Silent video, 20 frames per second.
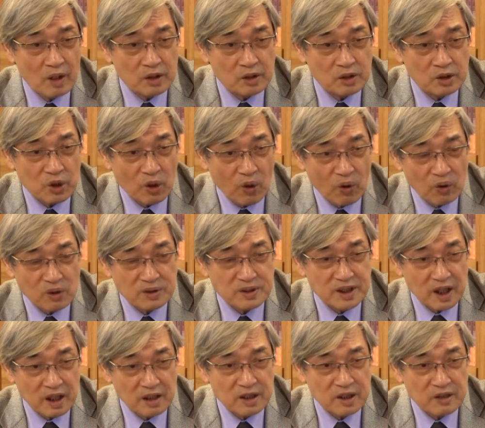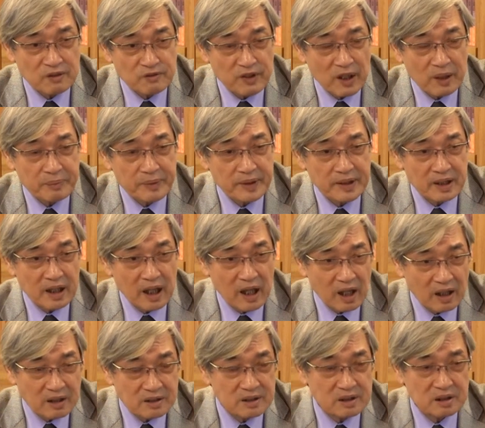从江陵发兵。
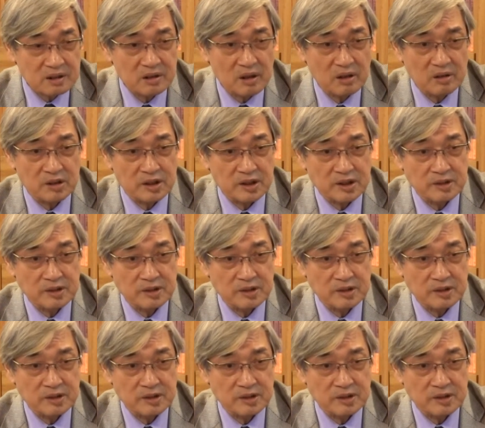按照道理，